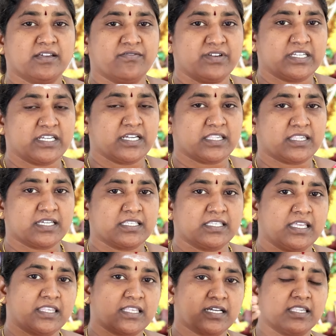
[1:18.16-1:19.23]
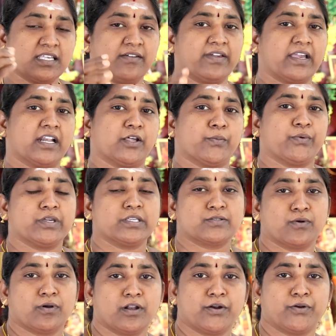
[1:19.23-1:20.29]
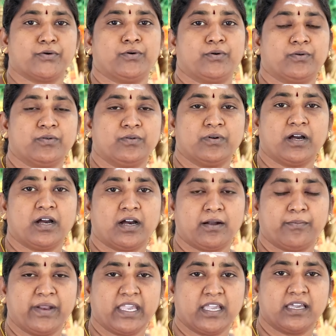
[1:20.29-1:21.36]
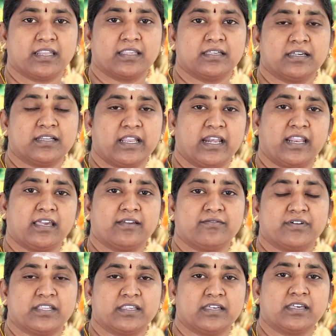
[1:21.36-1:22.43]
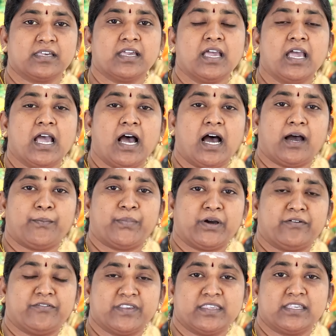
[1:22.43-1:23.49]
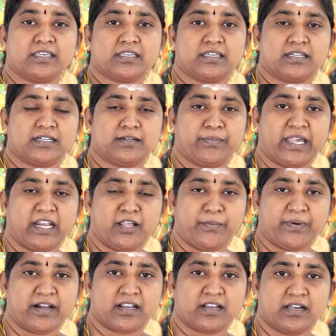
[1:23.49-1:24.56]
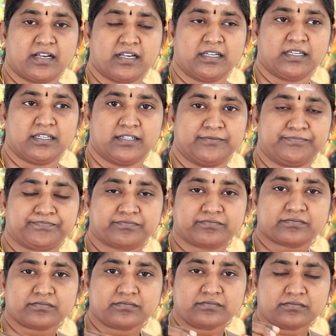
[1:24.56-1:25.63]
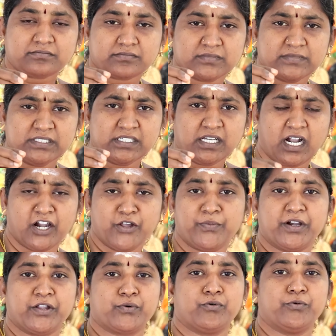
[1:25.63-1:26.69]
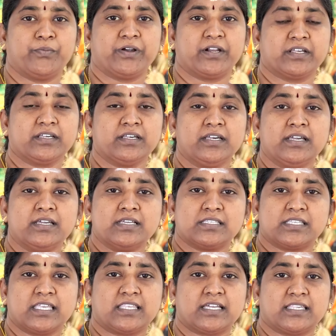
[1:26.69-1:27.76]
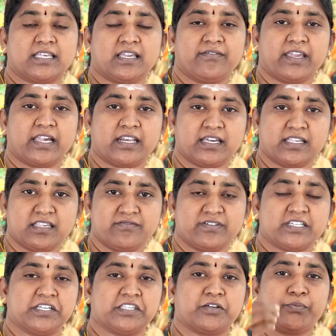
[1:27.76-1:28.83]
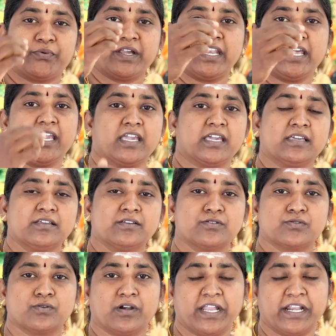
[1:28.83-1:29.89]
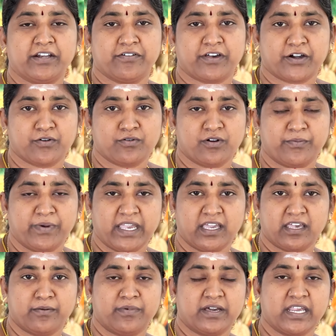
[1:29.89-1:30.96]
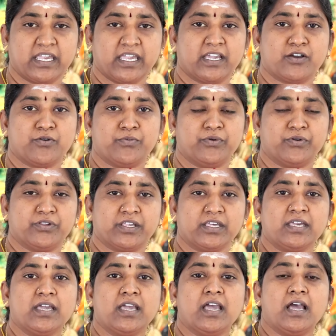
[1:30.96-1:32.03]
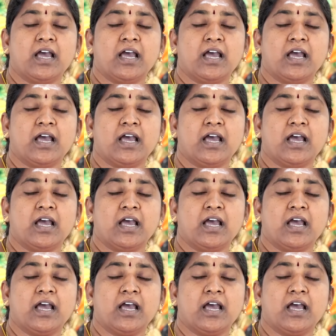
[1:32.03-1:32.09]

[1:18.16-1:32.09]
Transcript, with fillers: அந்த விஷயத்தை சீதா தேவி கிட்ட போய் சொல்லணும் அப்படிங்கிறது நிலை வருது அப்போ வந்து அப்போ என்ன பண்ணுறாங்க அனுமனை கூப்பிட்டு சீதா தேவிகிட்ட இந்த விஷயத்தை போய் நீங்கள் சொல்லிட்டு வரணும் அப்படிங்கிற மாதிரி கேட்கும்போது